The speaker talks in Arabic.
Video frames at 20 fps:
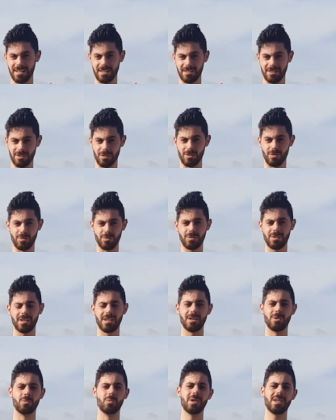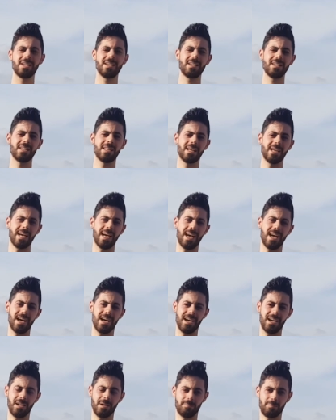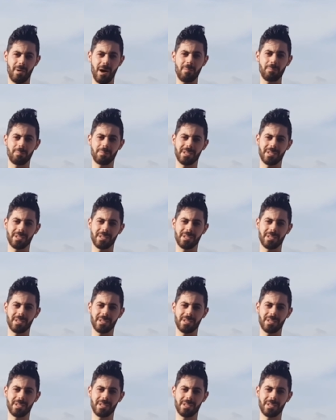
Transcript: الزون والبامب آه،